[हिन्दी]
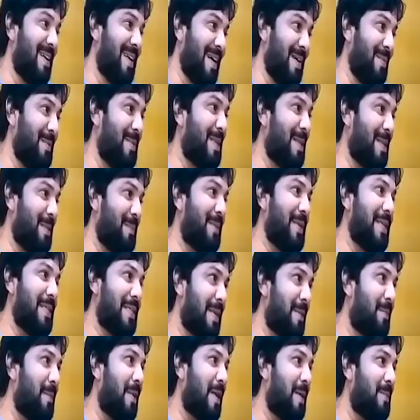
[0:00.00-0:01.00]
हमन तो
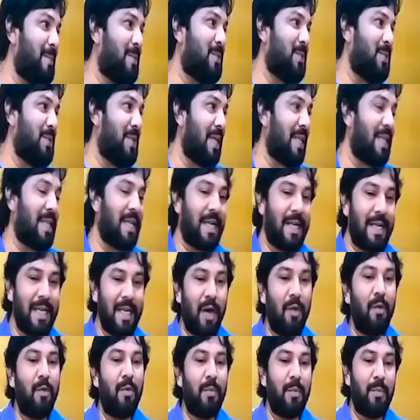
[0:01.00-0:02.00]
पैसा के बारे में सोचा तक
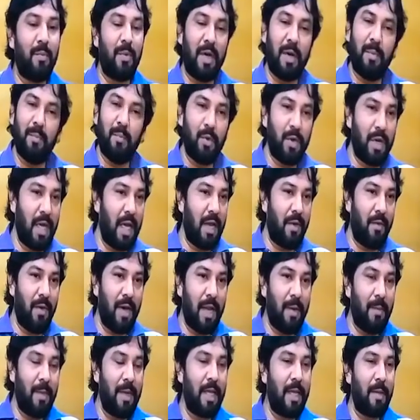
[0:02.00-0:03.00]
और मोर घर
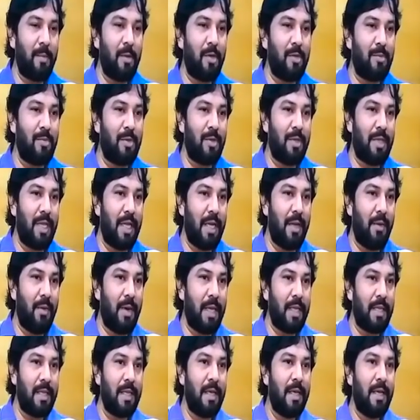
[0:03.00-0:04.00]
वाला मन के बहुत बहुत
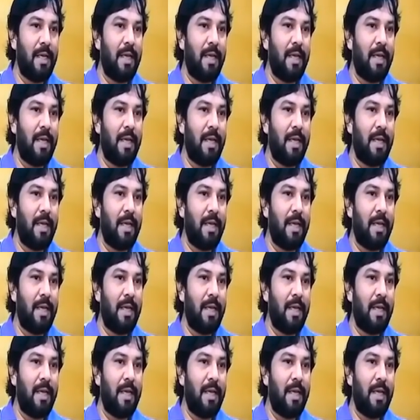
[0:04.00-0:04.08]
धन्यवाद